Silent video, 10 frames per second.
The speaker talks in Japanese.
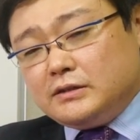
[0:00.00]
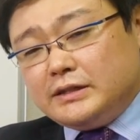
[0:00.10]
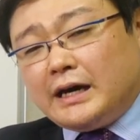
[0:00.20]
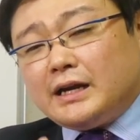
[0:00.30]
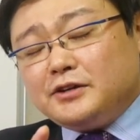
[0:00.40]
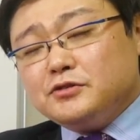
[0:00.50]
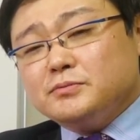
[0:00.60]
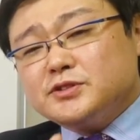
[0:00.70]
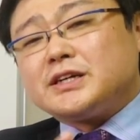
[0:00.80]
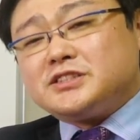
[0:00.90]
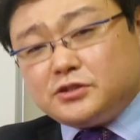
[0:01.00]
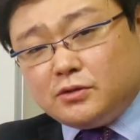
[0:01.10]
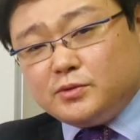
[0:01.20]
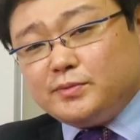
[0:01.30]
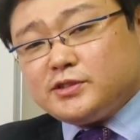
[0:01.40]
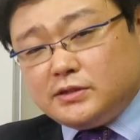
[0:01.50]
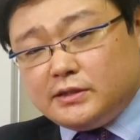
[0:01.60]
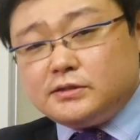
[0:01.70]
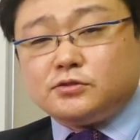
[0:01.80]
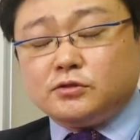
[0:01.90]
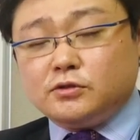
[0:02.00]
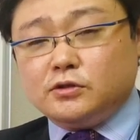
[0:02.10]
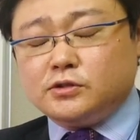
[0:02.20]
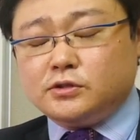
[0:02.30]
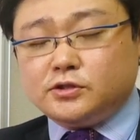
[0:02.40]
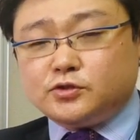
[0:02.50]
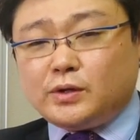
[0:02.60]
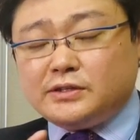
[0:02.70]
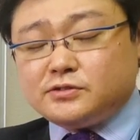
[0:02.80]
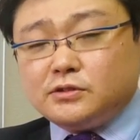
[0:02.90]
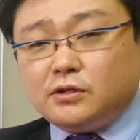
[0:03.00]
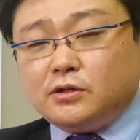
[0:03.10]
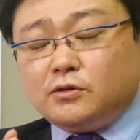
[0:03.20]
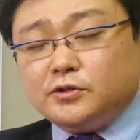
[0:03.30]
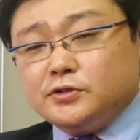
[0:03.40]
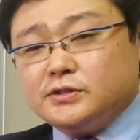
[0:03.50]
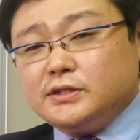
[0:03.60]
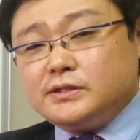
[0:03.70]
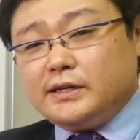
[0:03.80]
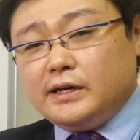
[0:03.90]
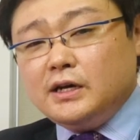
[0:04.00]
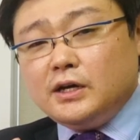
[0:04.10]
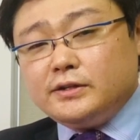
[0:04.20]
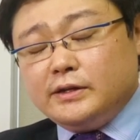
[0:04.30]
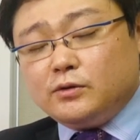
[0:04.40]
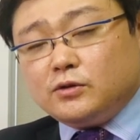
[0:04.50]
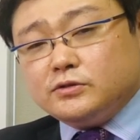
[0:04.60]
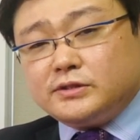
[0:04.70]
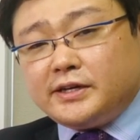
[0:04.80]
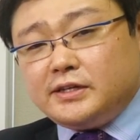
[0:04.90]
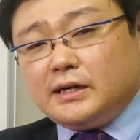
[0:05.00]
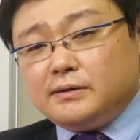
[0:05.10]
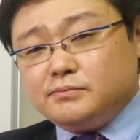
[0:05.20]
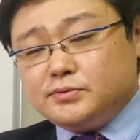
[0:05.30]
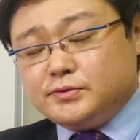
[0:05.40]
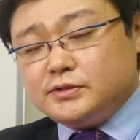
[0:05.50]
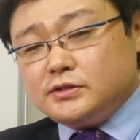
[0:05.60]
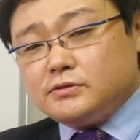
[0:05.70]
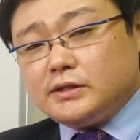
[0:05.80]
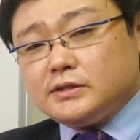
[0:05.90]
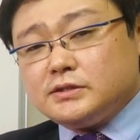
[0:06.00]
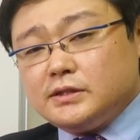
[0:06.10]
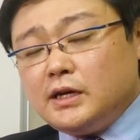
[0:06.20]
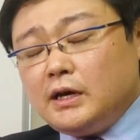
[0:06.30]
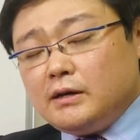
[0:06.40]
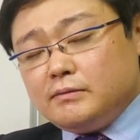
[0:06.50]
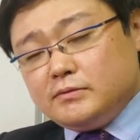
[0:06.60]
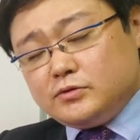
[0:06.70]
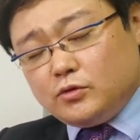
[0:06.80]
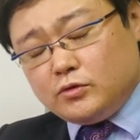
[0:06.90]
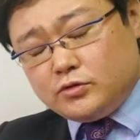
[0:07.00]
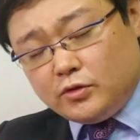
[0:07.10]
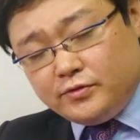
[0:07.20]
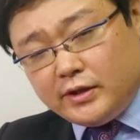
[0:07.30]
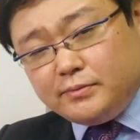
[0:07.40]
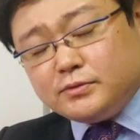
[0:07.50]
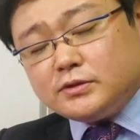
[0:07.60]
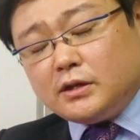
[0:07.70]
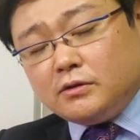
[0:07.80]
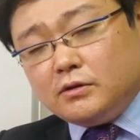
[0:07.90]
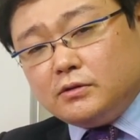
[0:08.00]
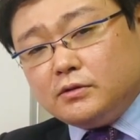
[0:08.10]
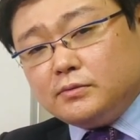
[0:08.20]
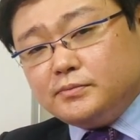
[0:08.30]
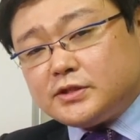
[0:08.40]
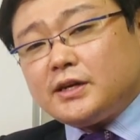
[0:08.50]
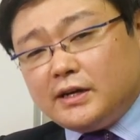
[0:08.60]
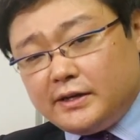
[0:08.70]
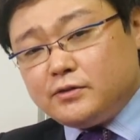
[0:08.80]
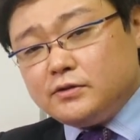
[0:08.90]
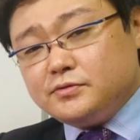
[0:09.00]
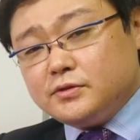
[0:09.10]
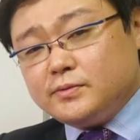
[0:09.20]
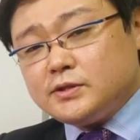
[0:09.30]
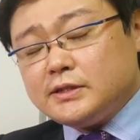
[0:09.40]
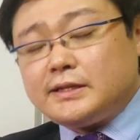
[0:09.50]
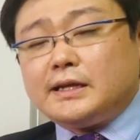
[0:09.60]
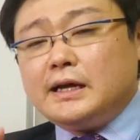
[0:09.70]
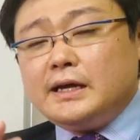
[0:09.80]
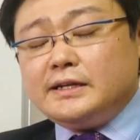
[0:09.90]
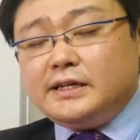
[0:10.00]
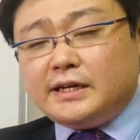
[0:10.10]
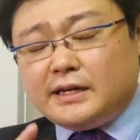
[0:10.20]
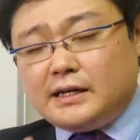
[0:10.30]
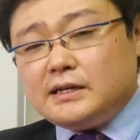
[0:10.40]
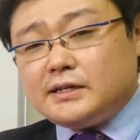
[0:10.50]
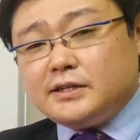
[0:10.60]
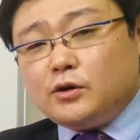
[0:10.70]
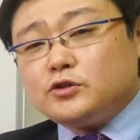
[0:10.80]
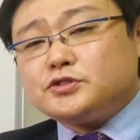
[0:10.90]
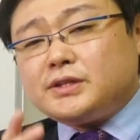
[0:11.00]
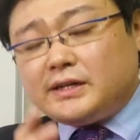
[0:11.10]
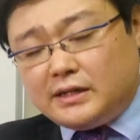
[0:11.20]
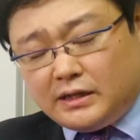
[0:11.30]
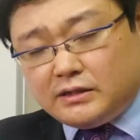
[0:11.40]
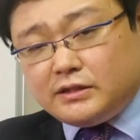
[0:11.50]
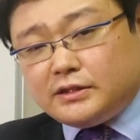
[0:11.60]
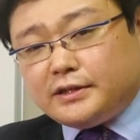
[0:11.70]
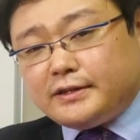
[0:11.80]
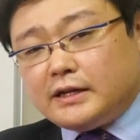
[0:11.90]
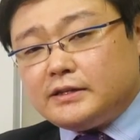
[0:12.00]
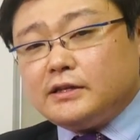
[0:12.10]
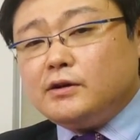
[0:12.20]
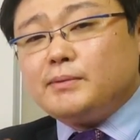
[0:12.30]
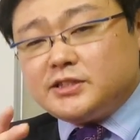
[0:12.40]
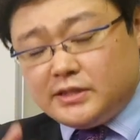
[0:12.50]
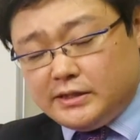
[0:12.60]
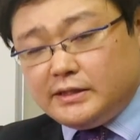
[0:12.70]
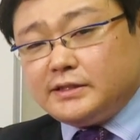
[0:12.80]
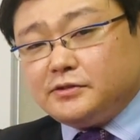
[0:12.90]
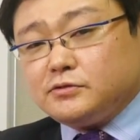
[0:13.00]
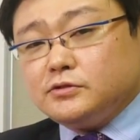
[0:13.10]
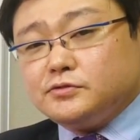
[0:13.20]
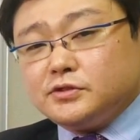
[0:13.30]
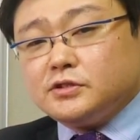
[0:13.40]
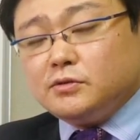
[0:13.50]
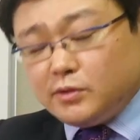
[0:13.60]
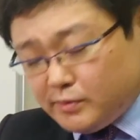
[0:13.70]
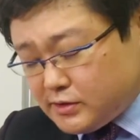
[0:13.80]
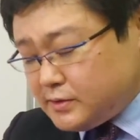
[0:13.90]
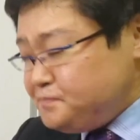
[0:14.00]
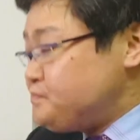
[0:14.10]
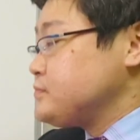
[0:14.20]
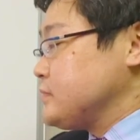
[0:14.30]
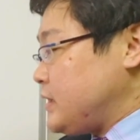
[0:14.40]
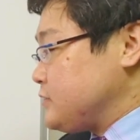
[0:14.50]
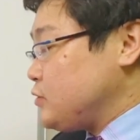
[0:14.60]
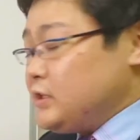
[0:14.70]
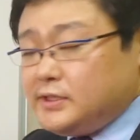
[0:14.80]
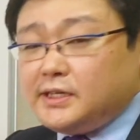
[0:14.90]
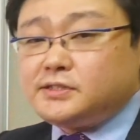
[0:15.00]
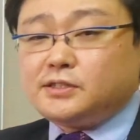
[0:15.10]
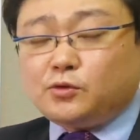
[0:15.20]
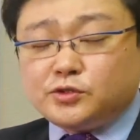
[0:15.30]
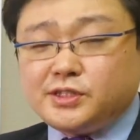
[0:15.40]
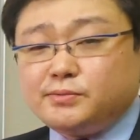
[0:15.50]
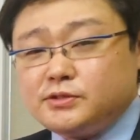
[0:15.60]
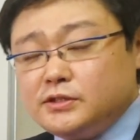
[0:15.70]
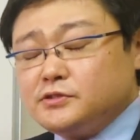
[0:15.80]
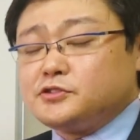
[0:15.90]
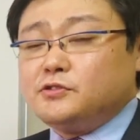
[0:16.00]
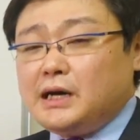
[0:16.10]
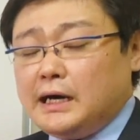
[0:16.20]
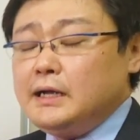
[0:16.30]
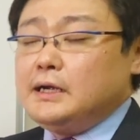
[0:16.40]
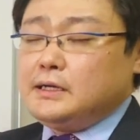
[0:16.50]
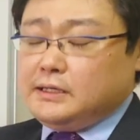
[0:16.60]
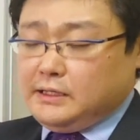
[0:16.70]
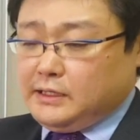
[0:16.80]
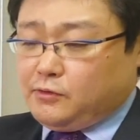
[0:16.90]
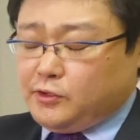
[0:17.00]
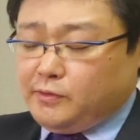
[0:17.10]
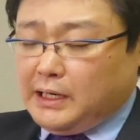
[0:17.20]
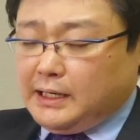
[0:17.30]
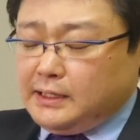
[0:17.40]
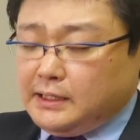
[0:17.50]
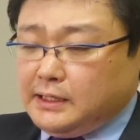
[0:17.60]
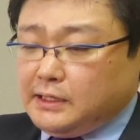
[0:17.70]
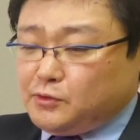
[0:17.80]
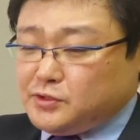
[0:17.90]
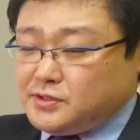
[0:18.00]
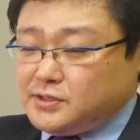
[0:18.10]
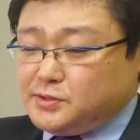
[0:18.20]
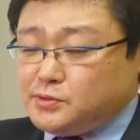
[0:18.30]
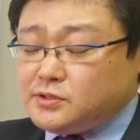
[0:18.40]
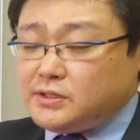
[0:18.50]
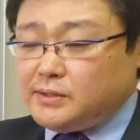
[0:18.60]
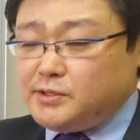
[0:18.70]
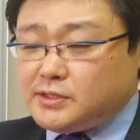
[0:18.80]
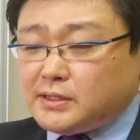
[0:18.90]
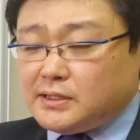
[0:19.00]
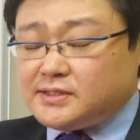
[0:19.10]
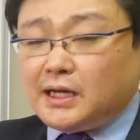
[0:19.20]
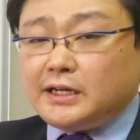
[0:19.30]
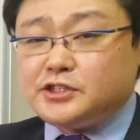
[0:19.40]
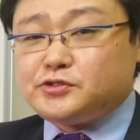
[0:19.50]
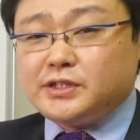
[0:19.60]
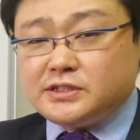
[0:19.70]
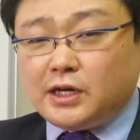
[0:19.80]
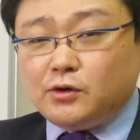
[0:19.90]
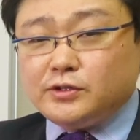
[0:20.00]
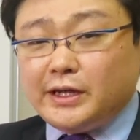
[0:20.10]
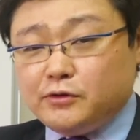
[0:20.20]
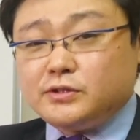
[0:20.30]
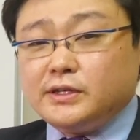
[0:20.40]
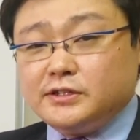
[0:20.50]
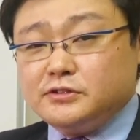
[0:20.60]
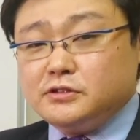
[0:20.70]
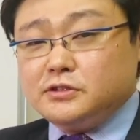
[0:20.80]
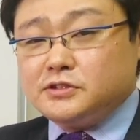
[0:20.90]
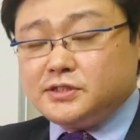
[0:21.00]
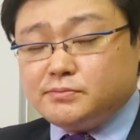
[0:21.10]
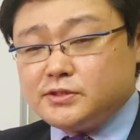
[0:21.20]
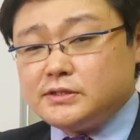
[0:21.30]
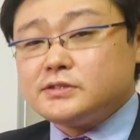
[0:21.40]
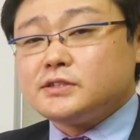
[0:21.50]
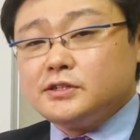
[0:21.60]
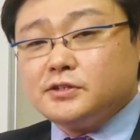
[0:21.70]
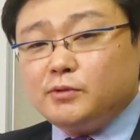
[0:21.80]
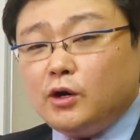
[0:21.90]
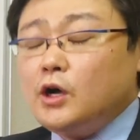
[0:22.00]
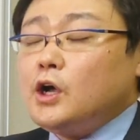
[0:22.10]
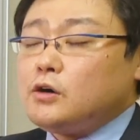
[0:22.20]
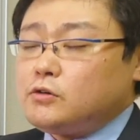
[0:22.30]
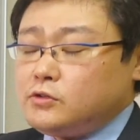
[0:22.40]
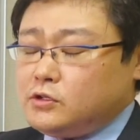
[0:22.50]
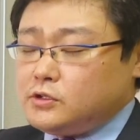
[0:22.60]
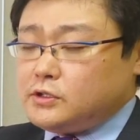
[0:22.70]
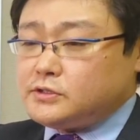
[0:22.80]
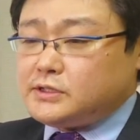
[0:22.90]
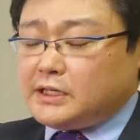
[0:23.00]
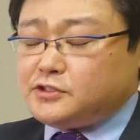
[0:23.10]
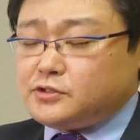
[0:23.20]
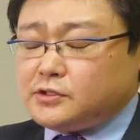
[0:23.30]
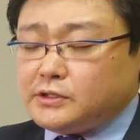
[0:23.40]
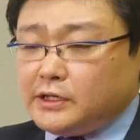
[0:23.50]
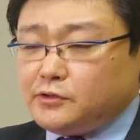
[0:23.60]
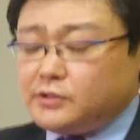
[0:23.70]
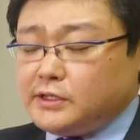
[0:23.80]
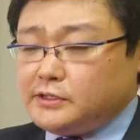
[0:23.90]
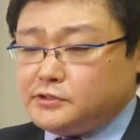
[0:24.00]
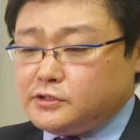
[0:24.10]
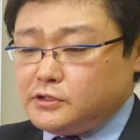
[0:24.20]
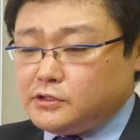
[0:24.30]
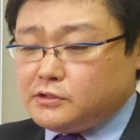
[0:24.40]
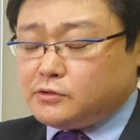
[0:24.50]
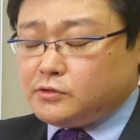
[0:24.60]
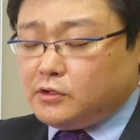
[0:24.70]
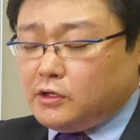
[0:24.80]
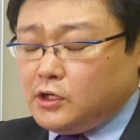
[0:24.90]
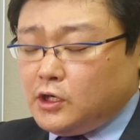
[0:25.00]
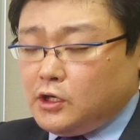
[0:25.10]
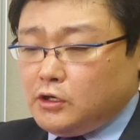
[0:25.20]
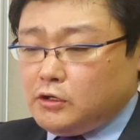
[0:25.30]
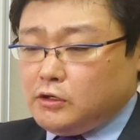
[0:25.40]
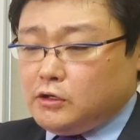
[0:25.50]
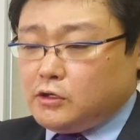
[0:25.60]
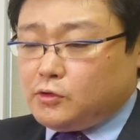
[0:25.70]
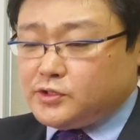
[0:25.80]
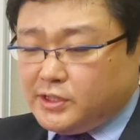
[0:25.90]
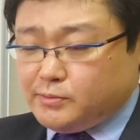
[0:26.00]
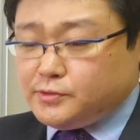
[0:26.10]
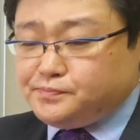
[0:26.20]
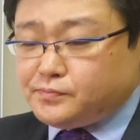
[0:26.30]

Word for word: なかなか言うの難しいと思いますねそのシュトラウスの本を読んでいてネオコン的な部分っていうのはですねそそんなにあの見つからないというふうに思いますただ人間関係で保守的な人間であったのは間違いないだろうというふうに思いますでそれに対してコジェーブっていう人は、えー、これはあこれ自分で自らスターリン主義者を名乗っている人物ですけれどもこのスターリン主義を名乗っているこのコジェーブ